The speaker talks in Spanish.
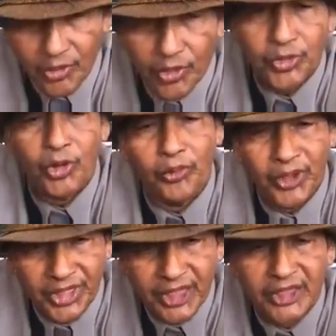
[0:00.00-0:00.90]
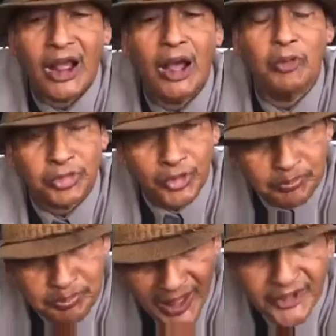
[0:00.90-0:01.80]
hijos, obedezcan a
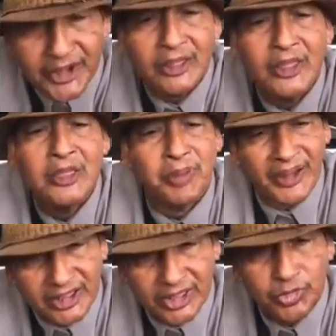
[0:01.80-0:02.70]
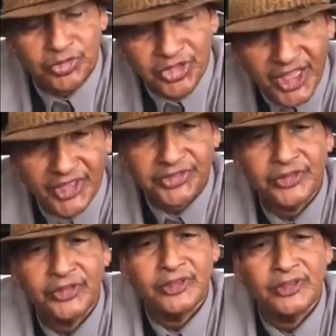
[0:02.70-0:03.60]
vuestros padres para que sus días
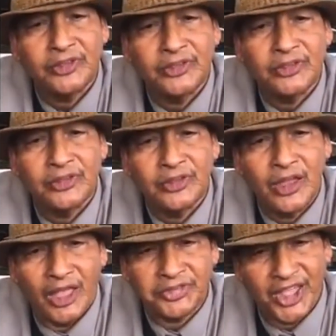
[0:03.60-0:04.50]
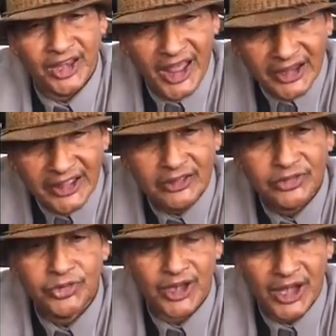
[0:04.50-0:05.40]
se
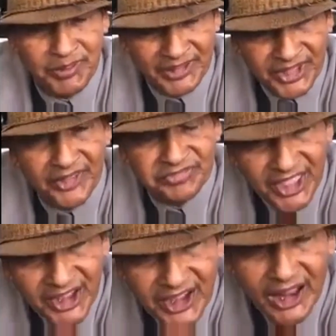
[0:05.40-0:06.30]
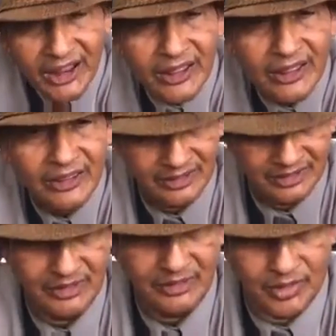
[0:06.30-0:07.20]
alarguen sobre la paz de la tierra,
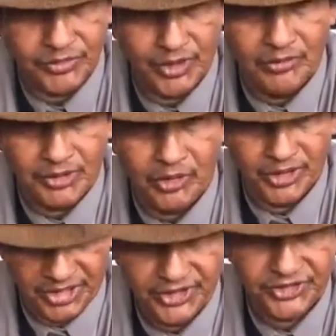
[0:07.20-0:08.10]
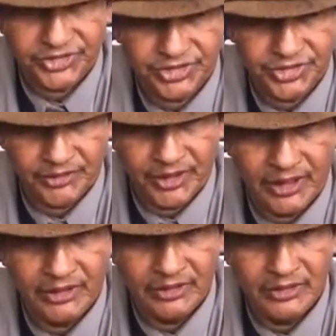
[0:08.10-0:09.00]
cuando el hombre es obediente
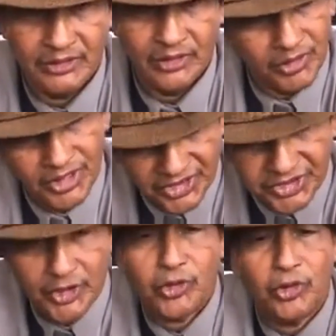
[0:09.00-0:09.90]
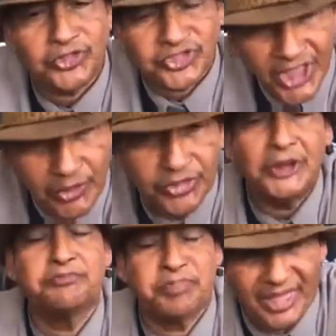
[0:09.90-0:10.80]
va. Obedece los consejos
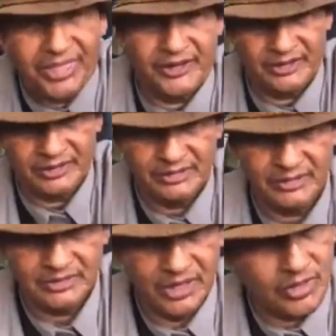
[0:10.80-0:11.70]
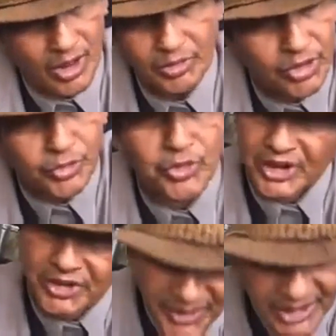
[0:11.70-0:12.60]
del padre. Y cuando es un
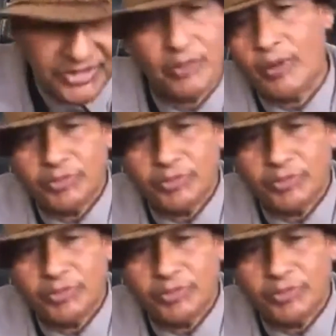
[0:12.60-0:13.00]
rebelde,